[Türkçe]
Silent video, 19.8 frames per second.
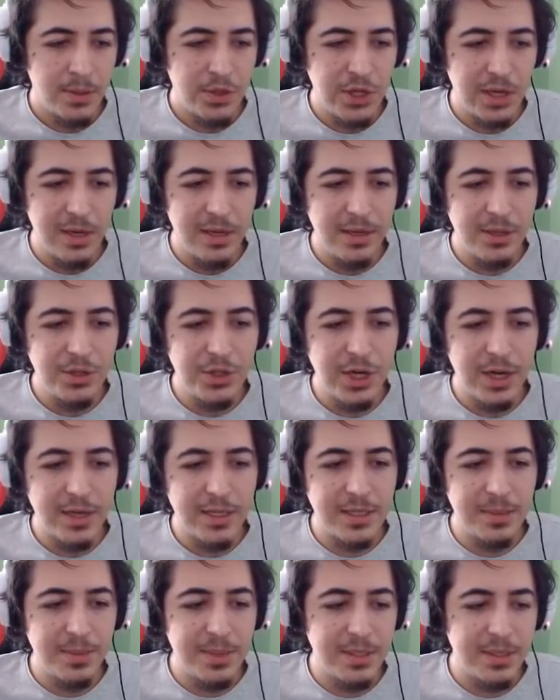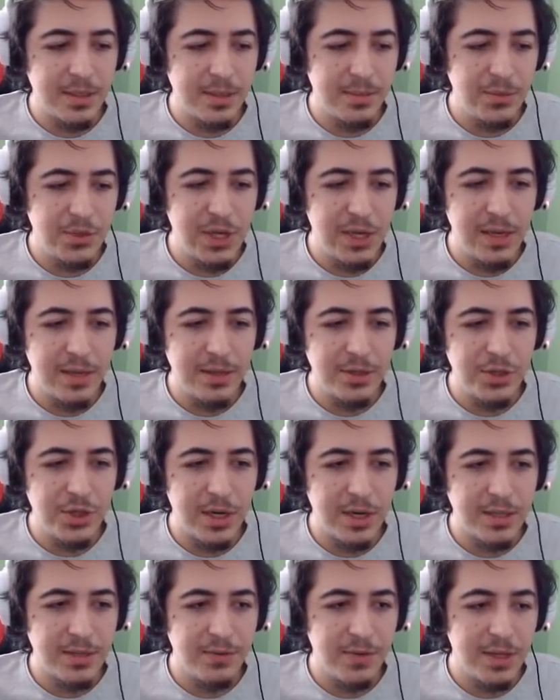Cellad'ın çağrısı bitirdim. Cellad'ın
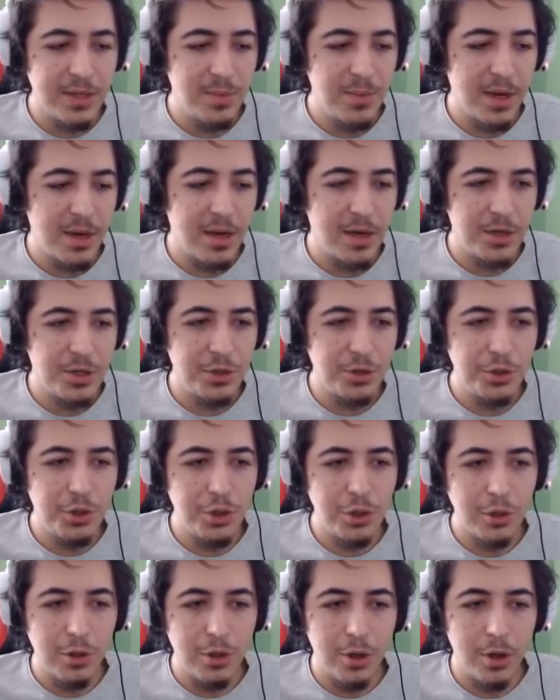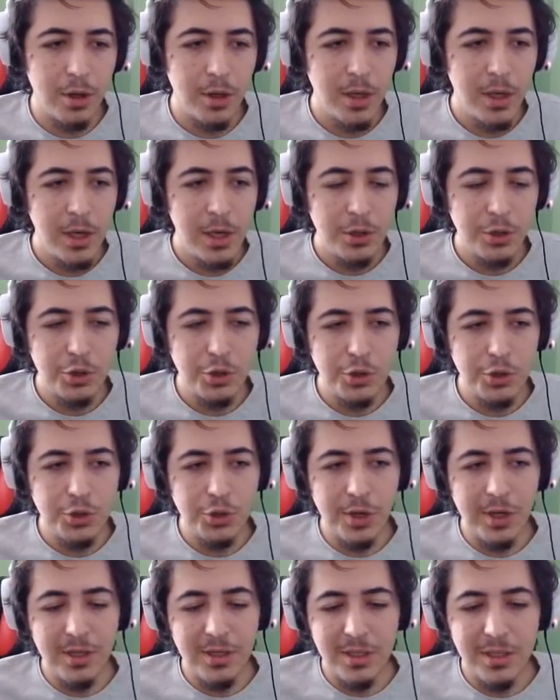çağrısı Vladimir'e karşı güçlü oluyor
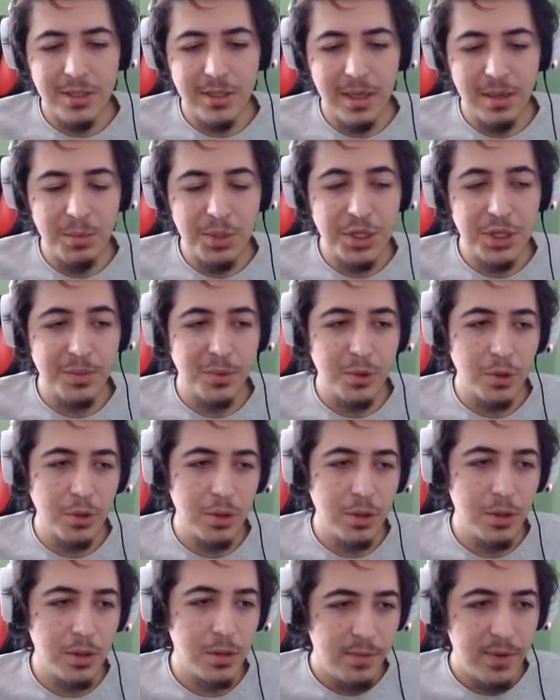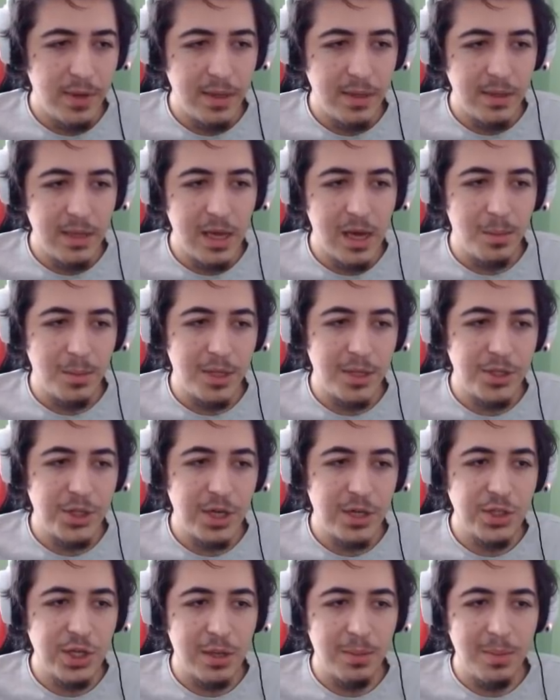tutuştur etkisi yemiş gibi oluyor. Ve devamında
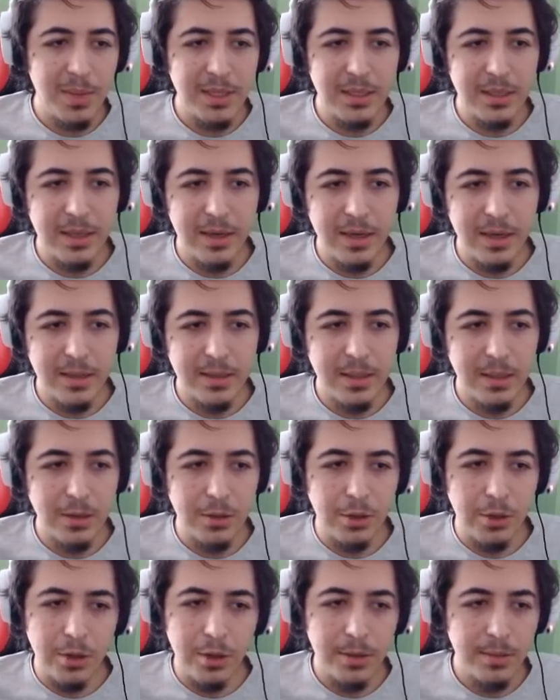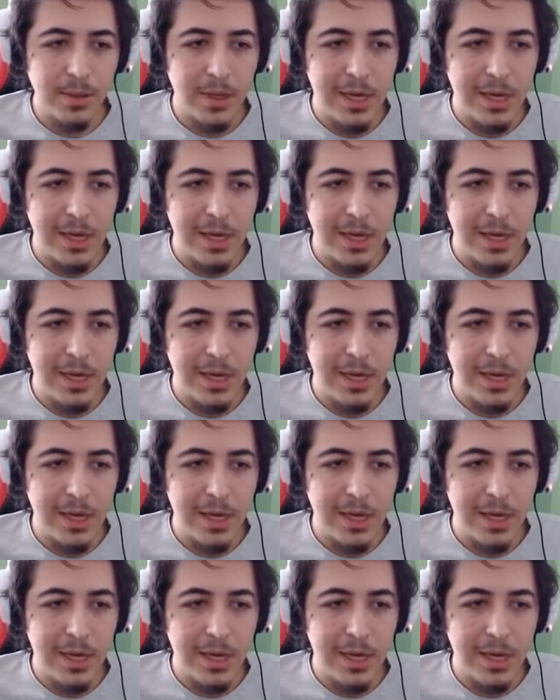can çalma etkileri azalıyor.